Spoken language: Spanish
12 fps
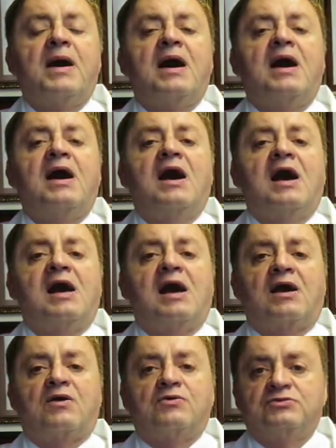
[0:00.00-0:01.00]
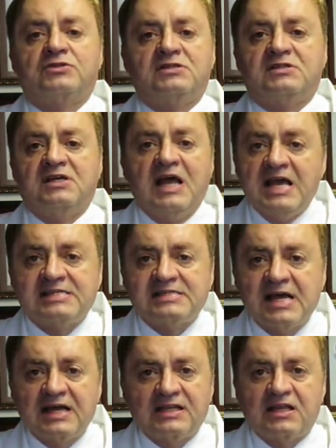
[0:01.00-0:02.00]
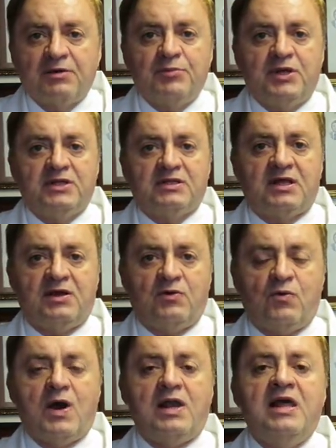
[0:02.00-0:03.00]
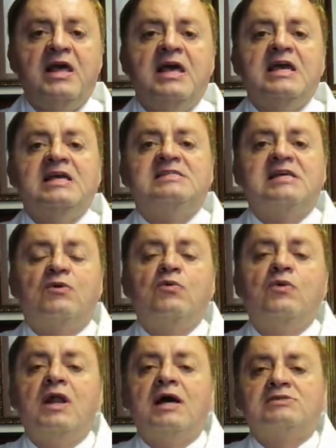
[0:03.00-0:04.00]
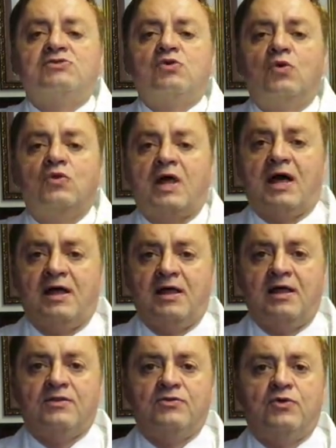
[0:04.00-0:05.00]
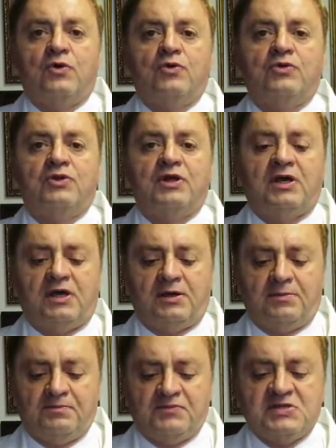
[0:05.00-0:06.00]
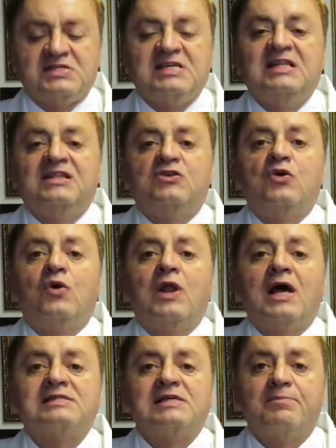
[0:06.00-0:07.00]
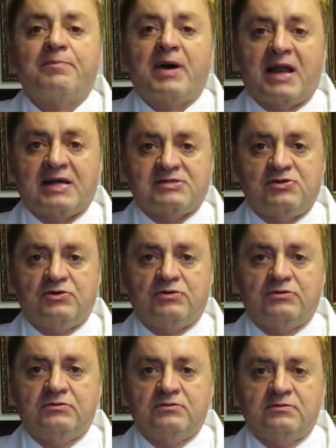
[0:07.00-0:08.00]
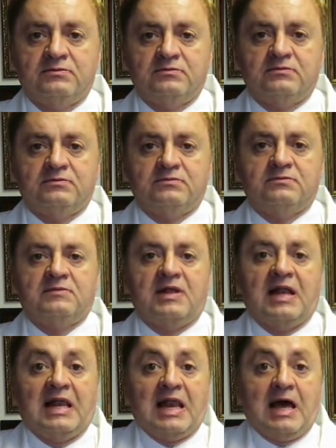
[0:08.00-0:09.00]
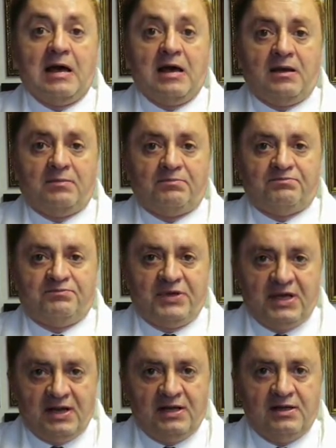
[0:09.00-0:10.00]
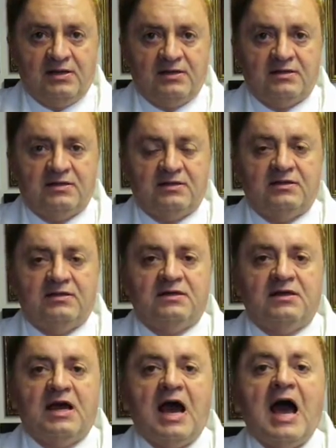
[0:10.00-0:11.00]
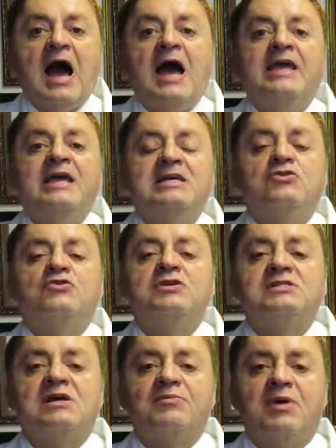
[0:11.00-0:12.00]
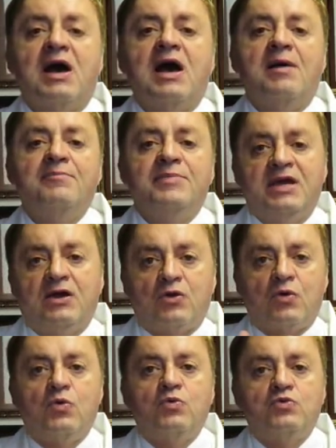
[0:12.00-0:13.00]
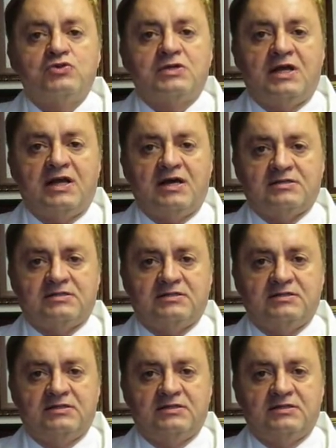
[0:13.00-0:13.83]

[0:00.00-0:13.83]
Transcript: va a consistir exactamente igual y según la zona donde sintió la separación la piel, ahí es donde se va a microulcerar